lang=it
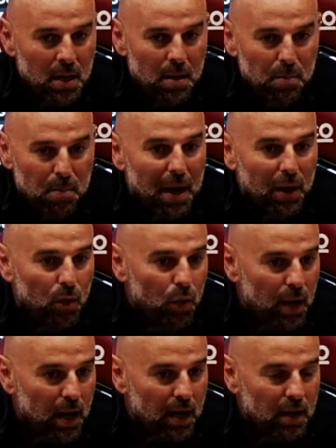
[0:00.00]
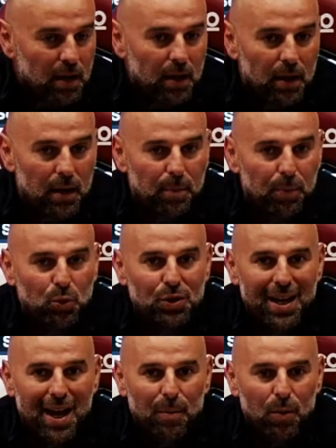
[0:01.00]
ma ancora eh,
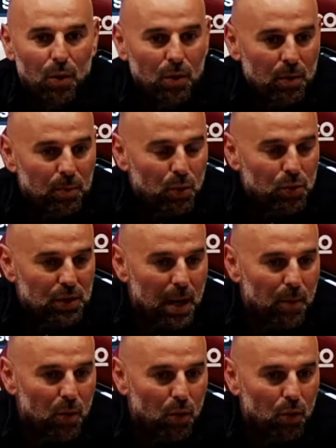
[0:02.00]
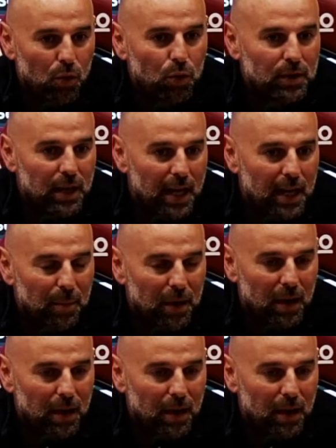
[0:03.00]
possiamo, possiamo lottare per